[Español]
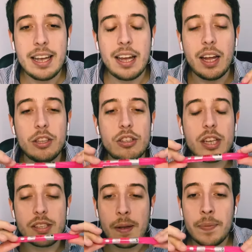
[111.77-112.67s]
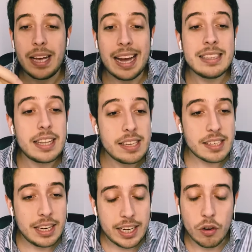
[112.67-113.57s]
Entonces, antes de
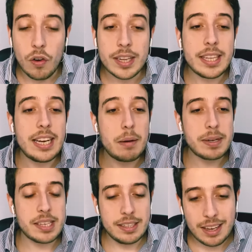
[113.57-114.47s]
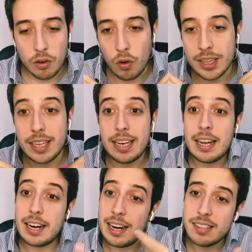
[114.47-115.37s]
salir o antes de ir a presentar o antes de ir a
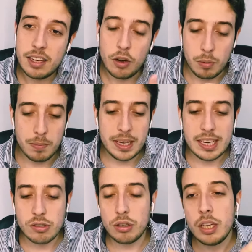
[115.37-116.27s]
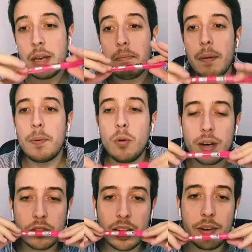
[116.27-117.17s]
dar clases, como es mi caso, me pongo un
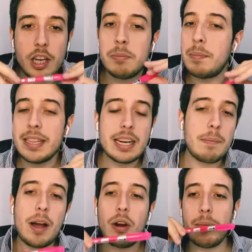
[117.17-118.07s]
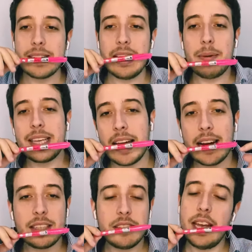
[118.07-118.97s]
rato la virome mientras me hago el mate de la
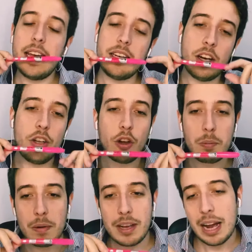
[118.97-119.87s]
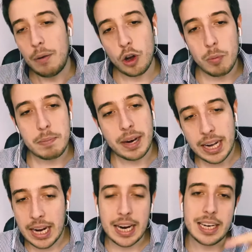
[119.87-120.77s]
mañana, sí, no, dormí bien, hablo con mi
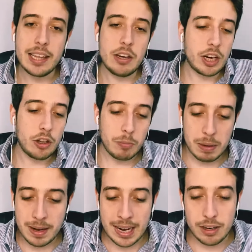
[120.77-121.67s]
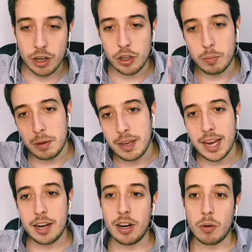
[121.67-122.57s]
pareja y le digo que dormí mal o que dormí bien o le